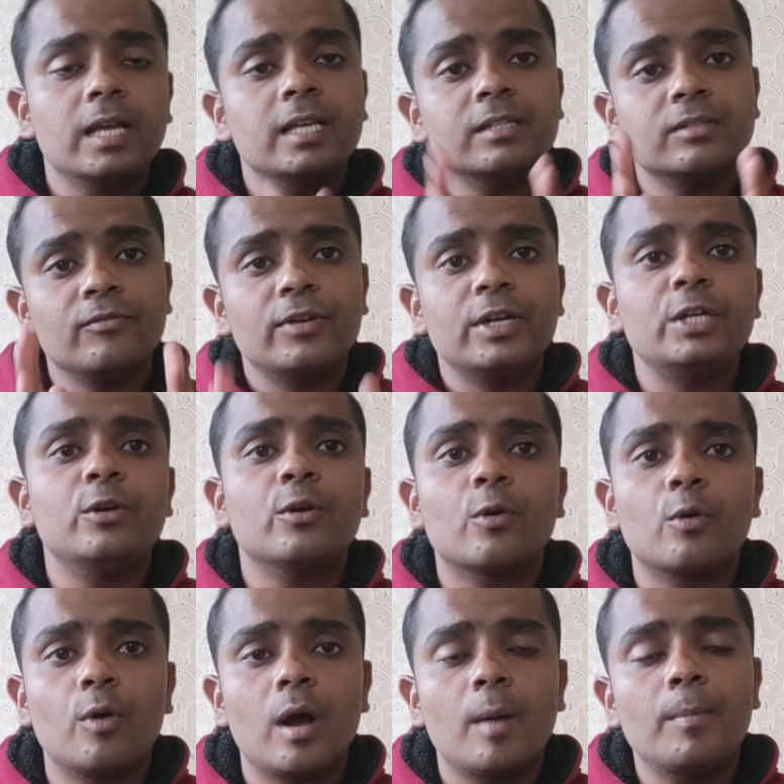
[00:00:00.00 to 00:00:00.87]
है कि इस
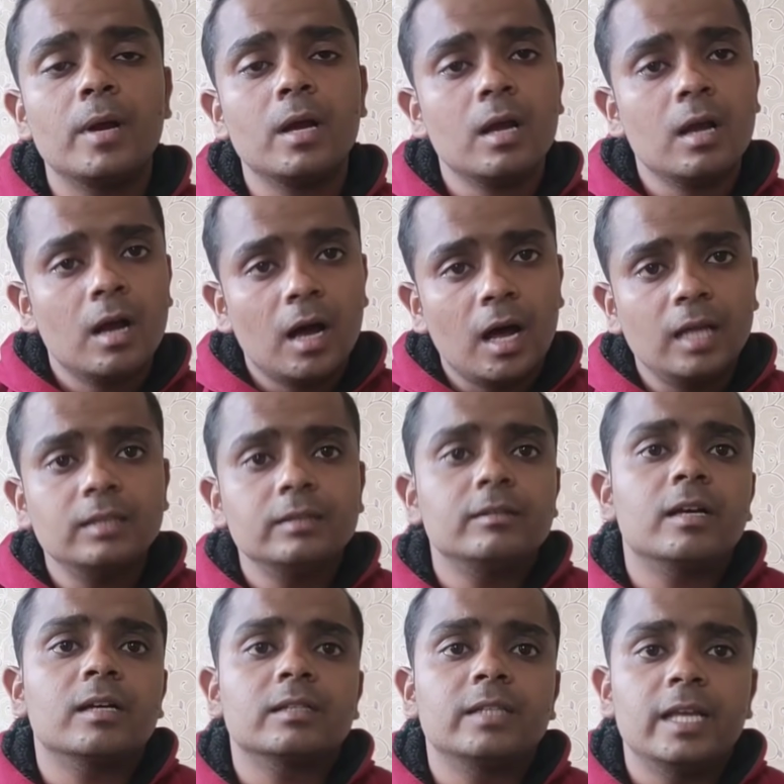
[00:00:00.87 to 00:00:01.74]
वीडियो को आप
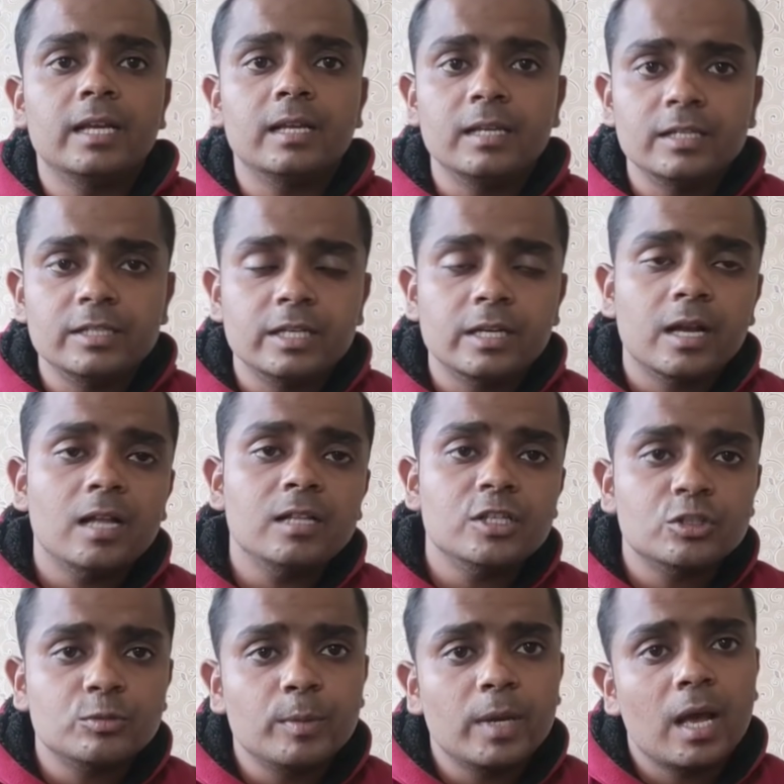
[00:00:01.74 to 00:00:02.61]
अंत तक देख लीजिएगा
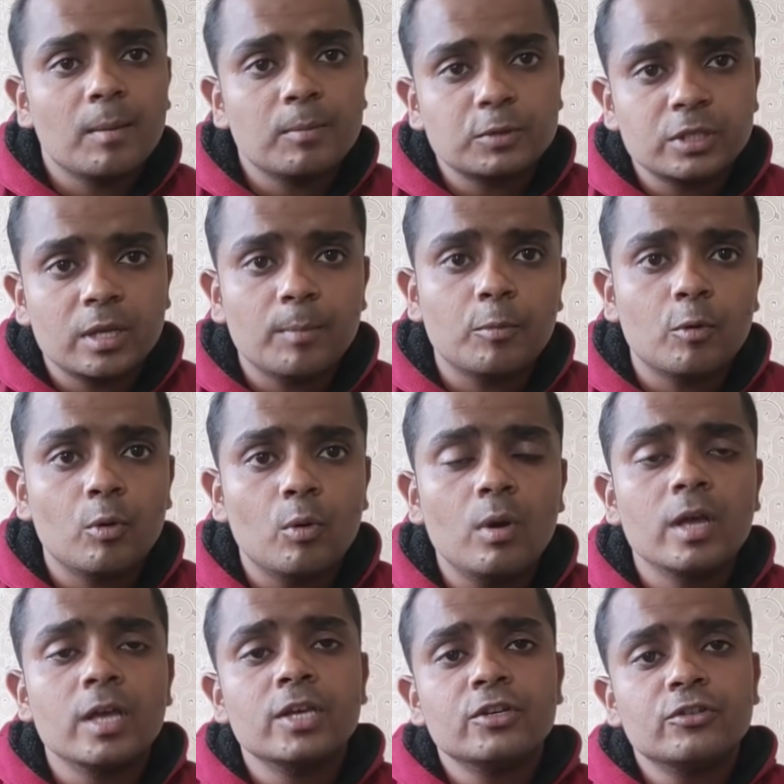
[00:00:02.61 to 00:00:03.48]
जिसमें आप सबको